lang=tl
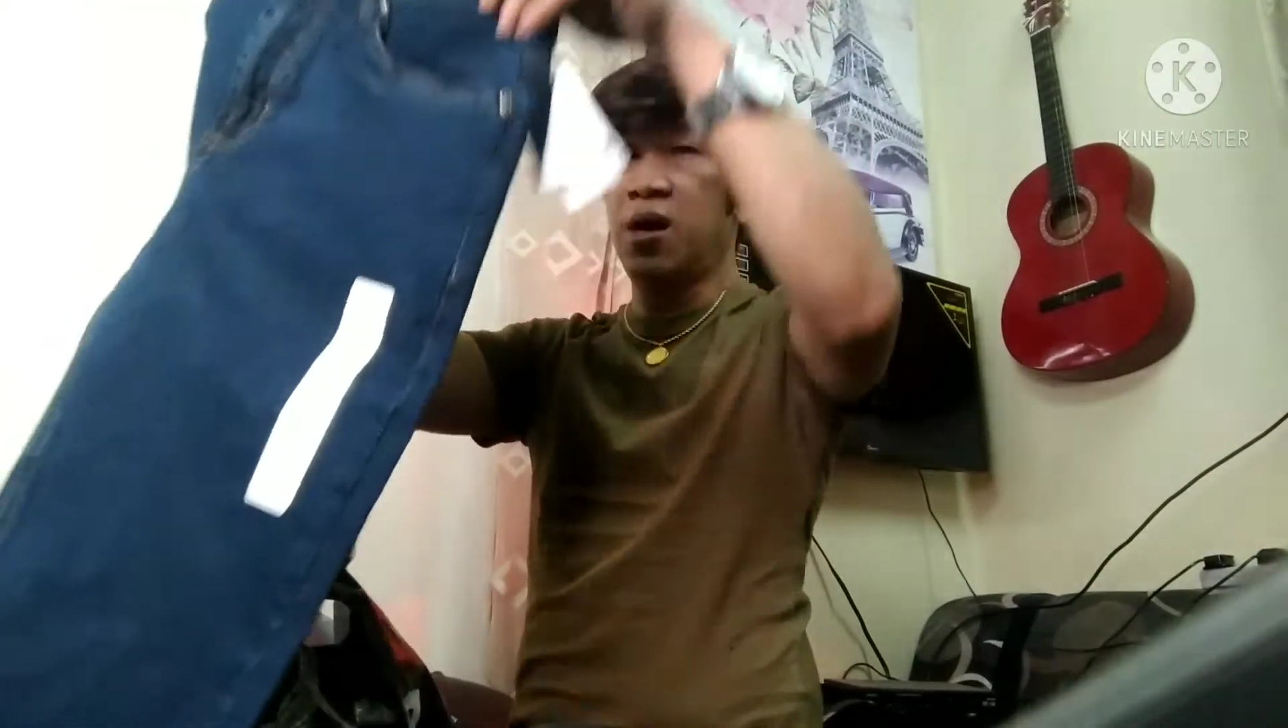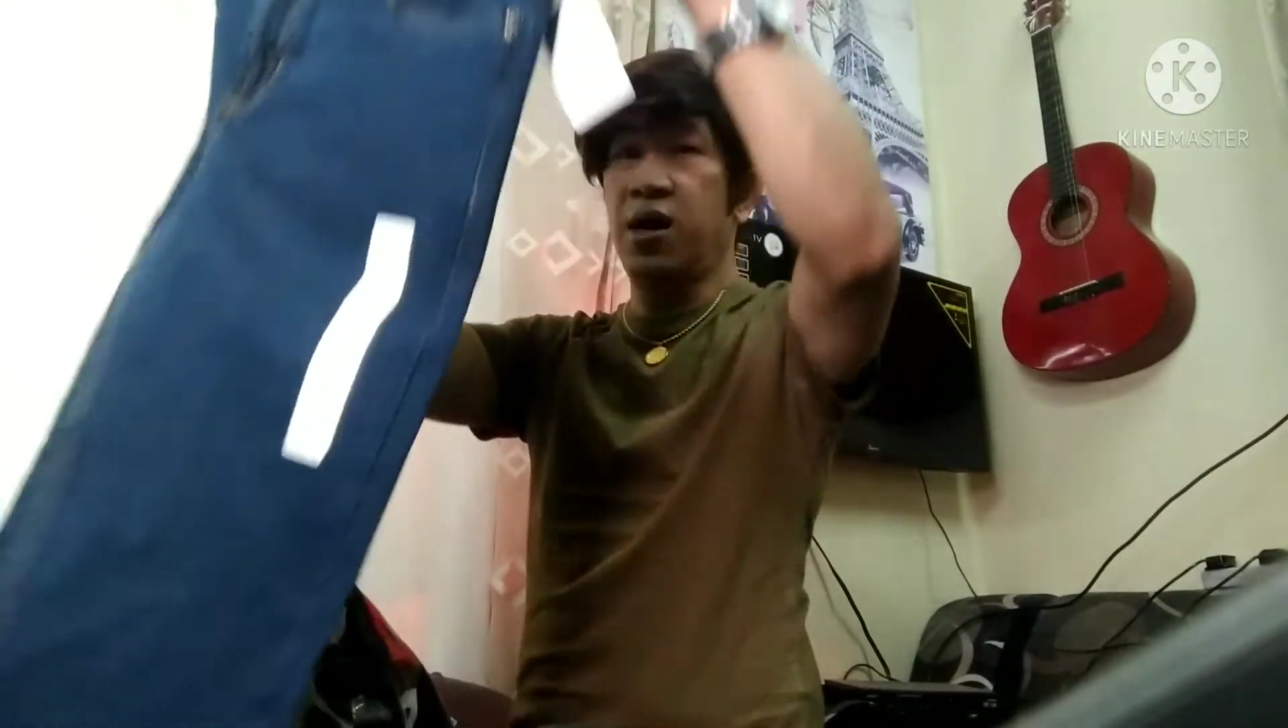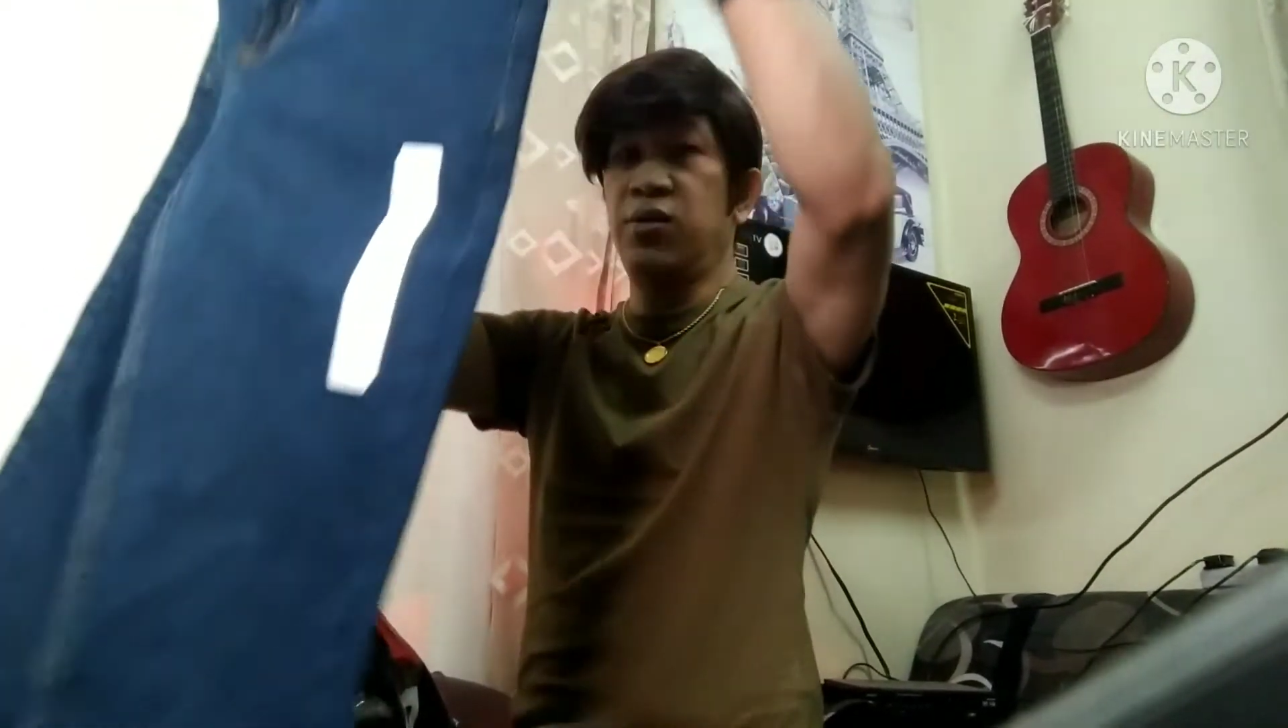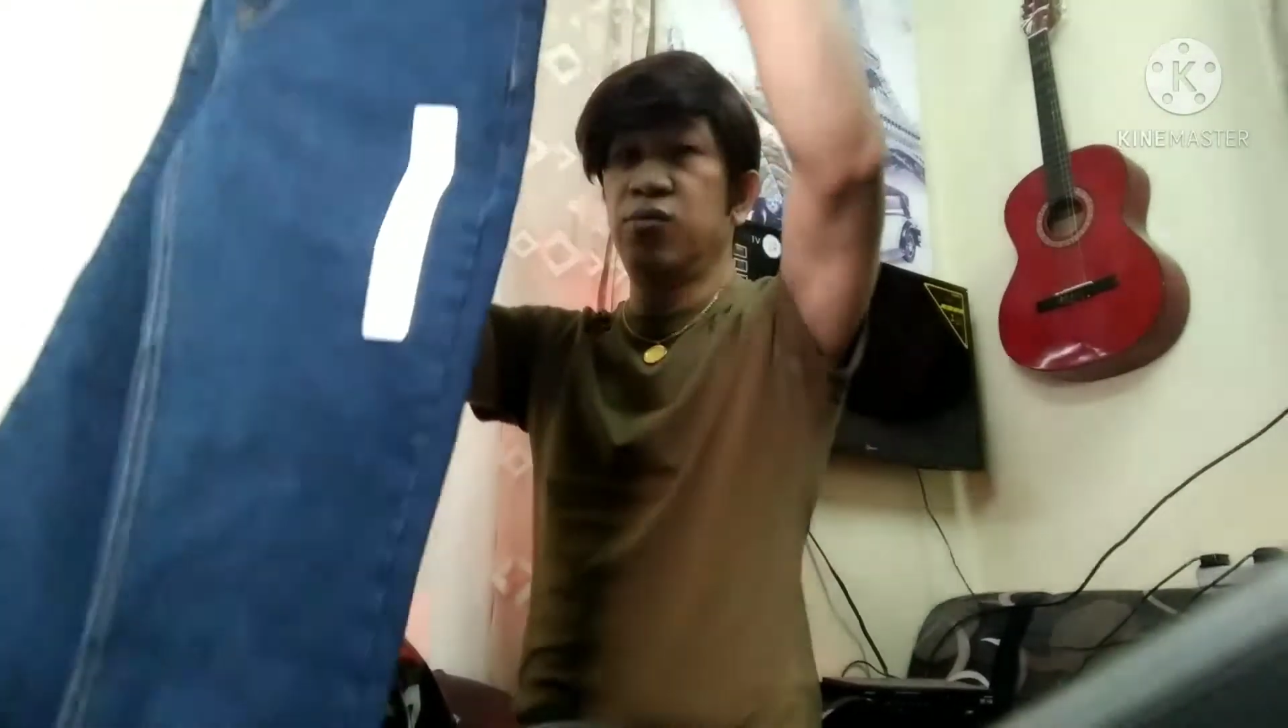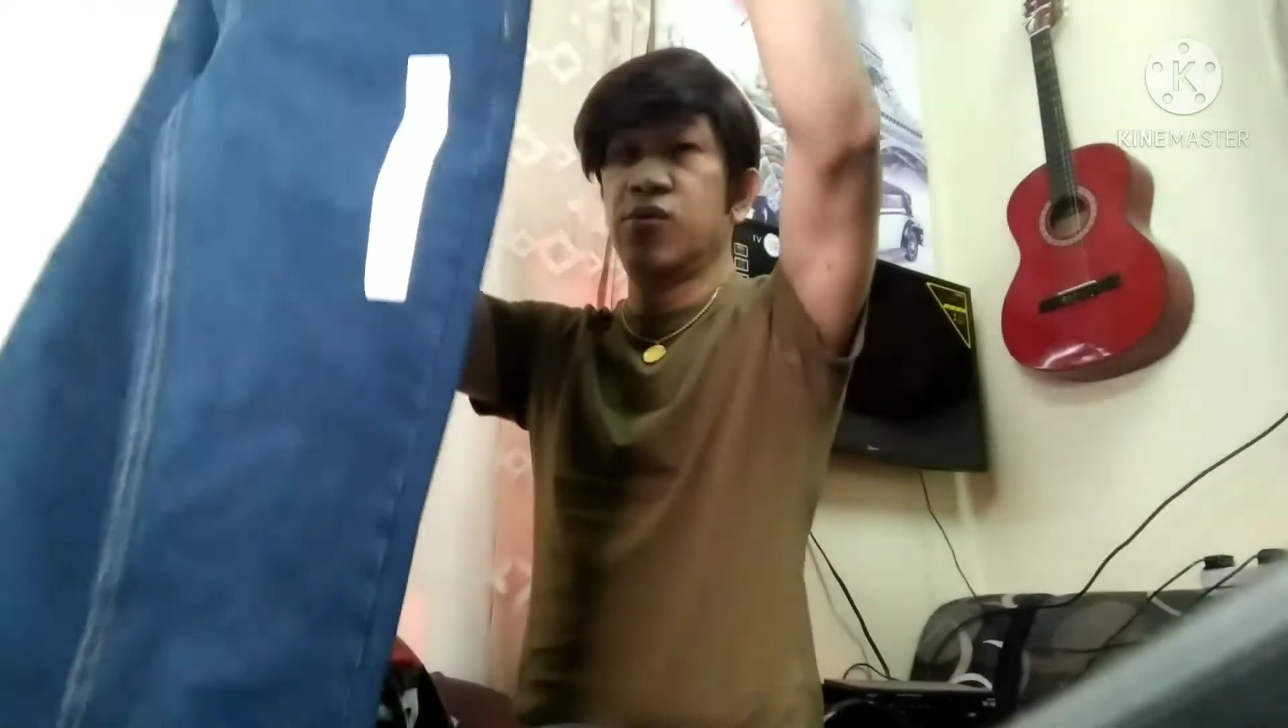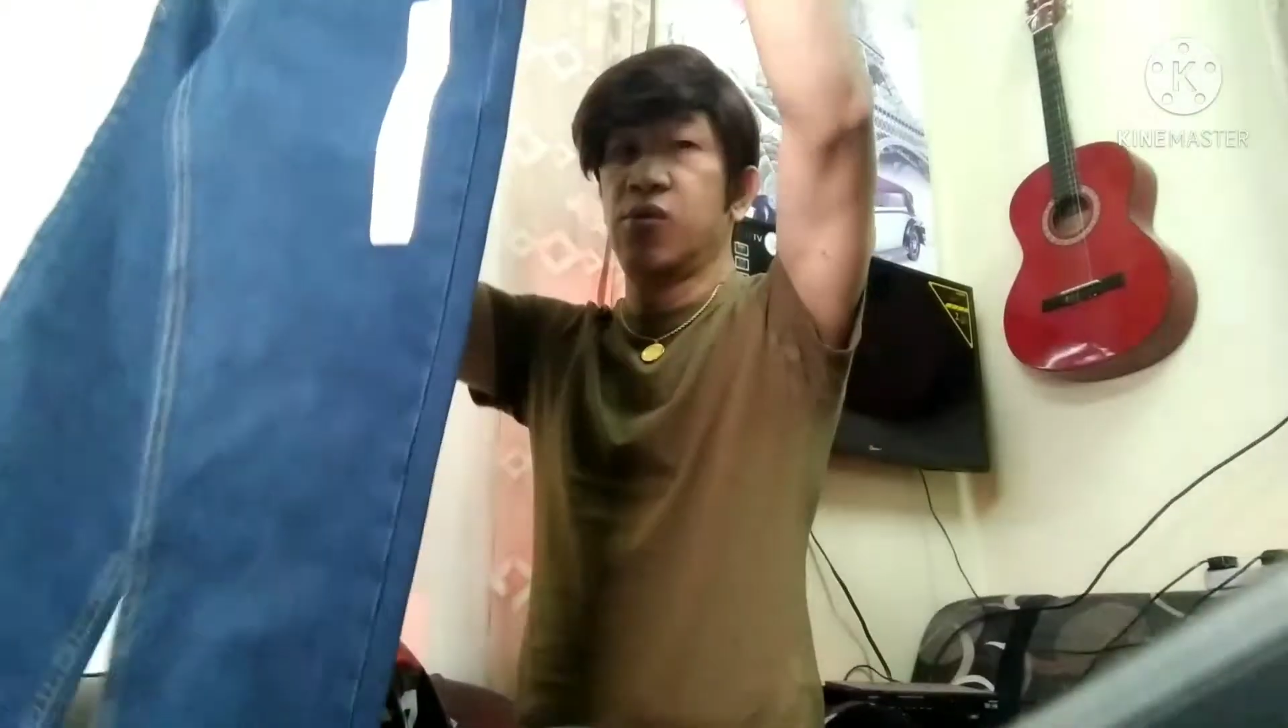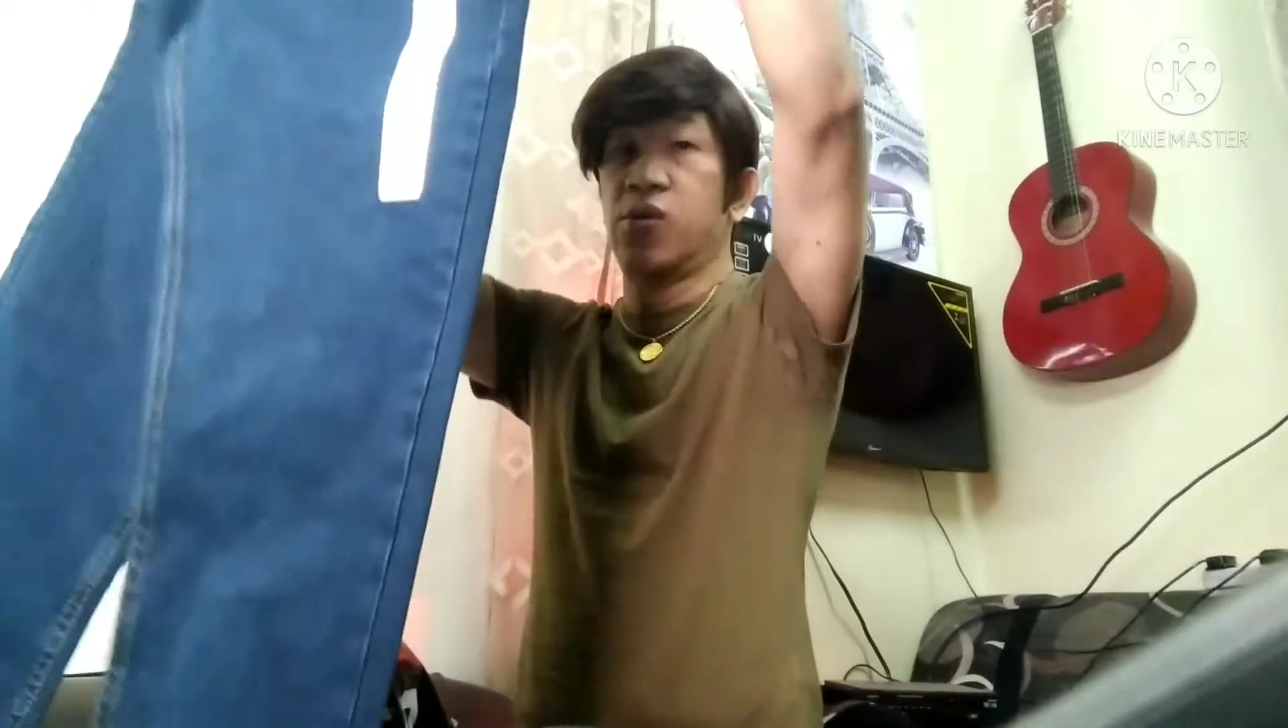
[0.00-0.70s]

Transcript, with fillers: Ano...